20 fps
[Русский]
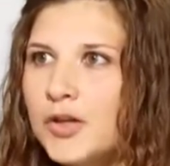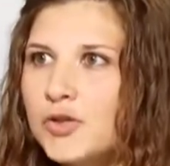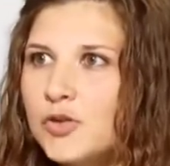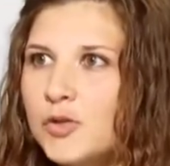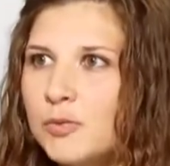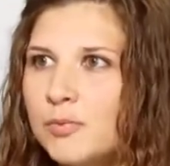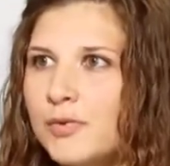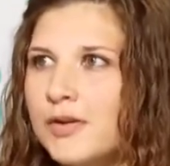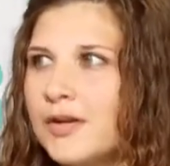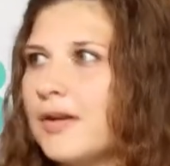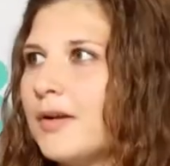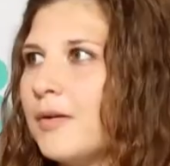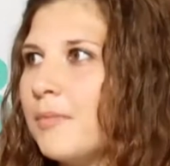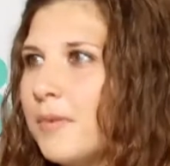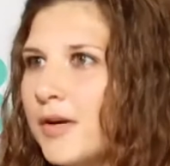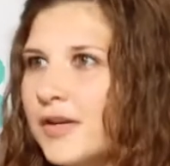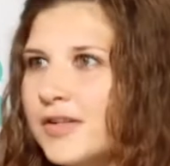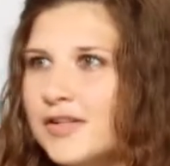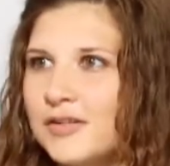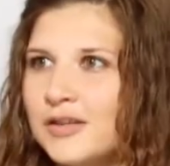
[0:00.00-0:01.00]
чтобы
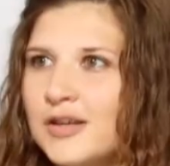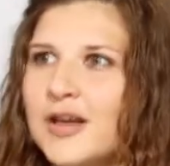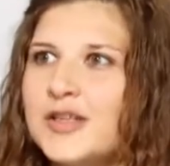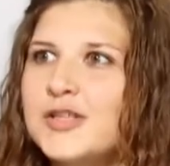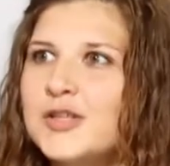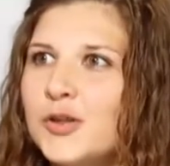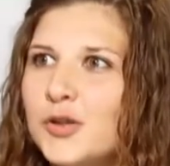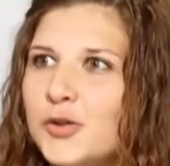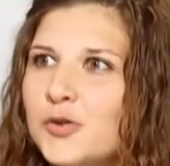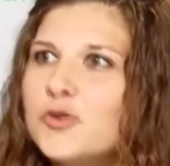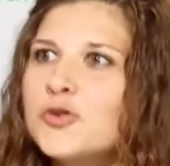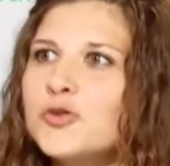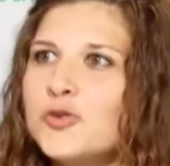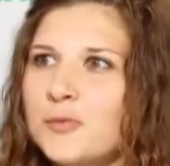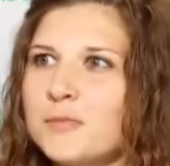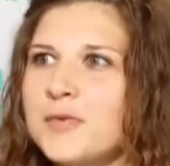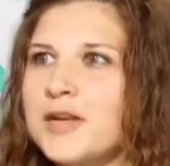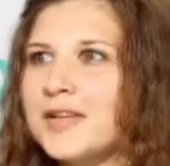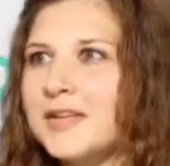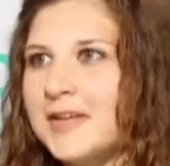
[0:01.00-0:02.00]
происходило то, что
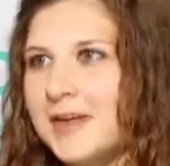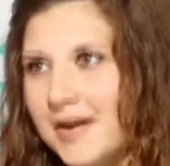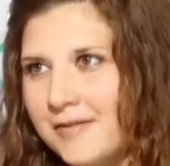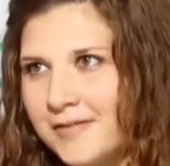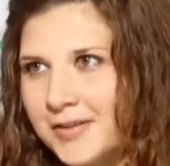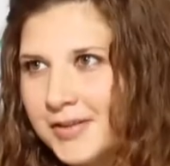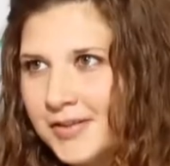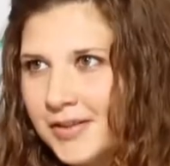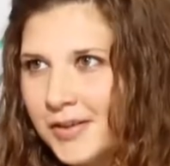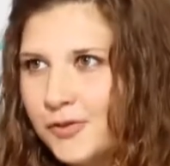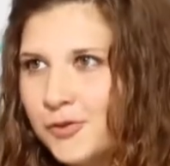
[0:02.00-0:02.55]
мне нравится,